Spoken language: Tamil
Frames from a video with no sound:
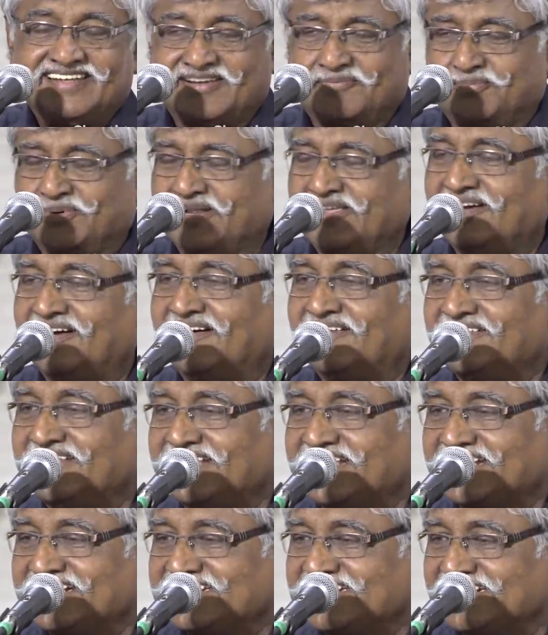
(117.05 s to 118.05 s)
இப்படியாவது
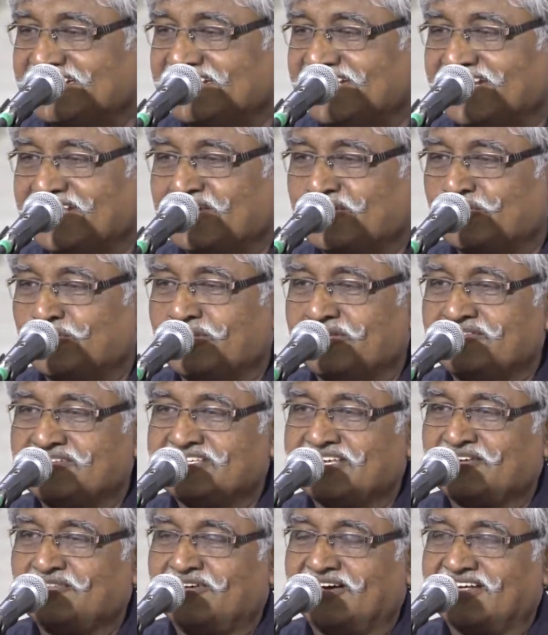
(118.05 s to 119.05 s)
கிருஷ்ணன் தனக்கு உதவி
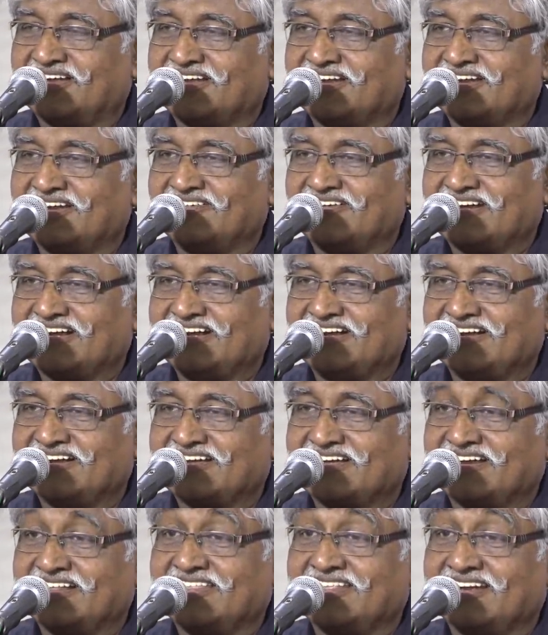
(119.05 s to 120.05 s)
செய்வார் என்றவர்கள்
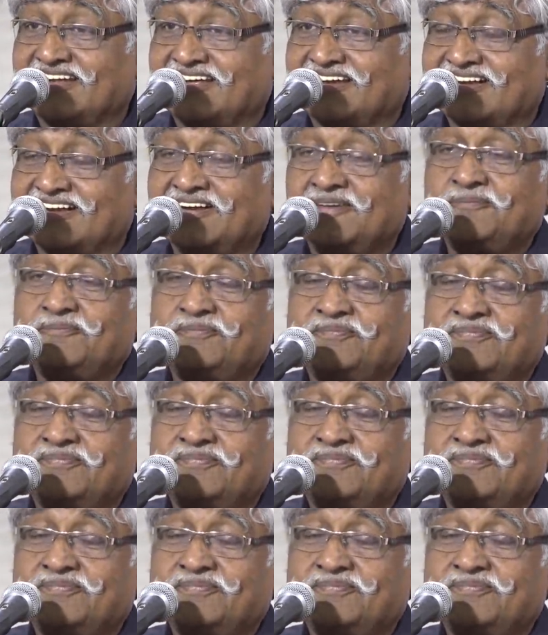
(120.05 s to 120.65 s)
கருதினார்கள்